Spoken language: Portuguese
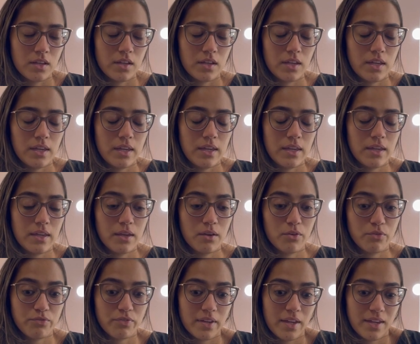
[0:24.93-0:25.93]
E
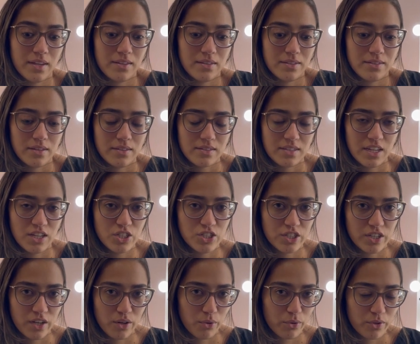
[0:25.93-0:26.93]
eu fiquei sem
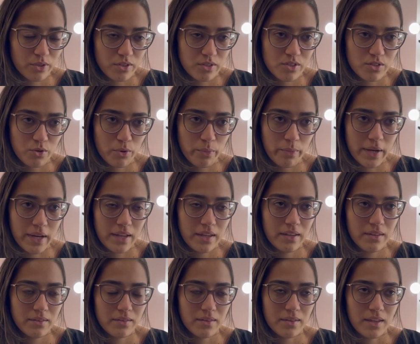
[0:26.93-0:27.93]
chão quando eu
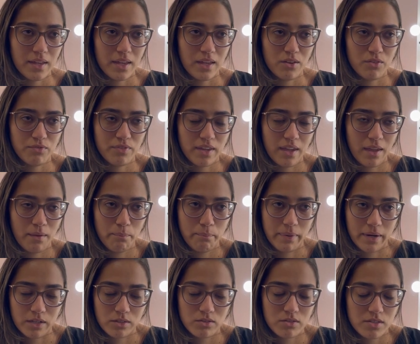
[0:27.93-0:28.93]
descobri, é, fiquei em
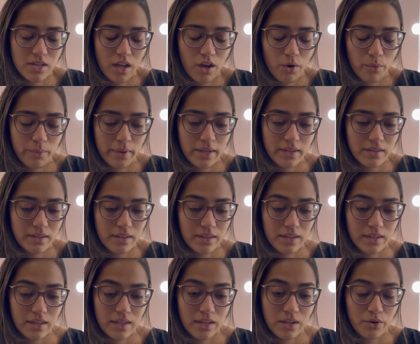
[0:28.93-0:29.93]
prantos realmente.
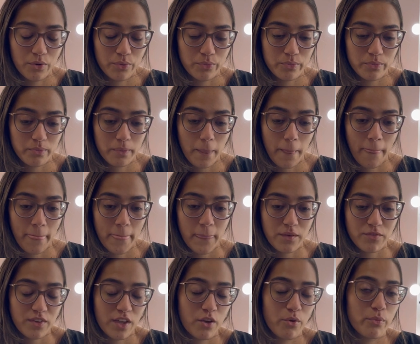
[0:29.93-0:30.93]
E eu
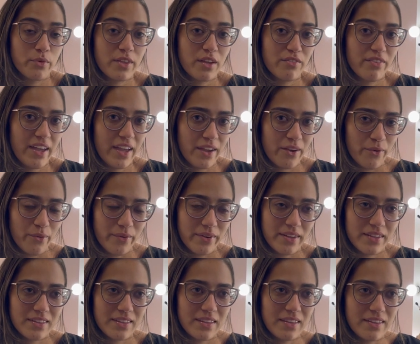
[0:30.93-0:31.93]
fiquei com muita
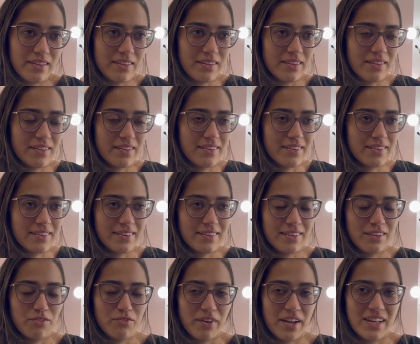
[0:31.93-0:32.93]
vergonha de,
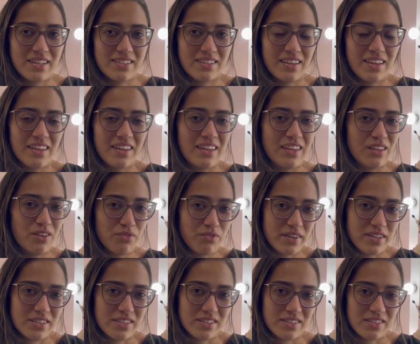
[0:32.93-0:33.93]
de fazer
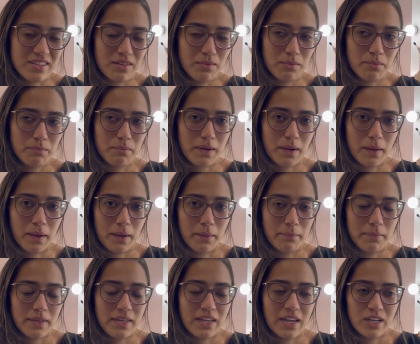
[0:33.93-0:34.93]
rifas, assim, para
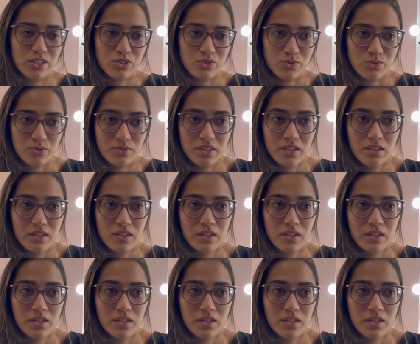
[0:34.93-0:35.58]
pedir ajuda.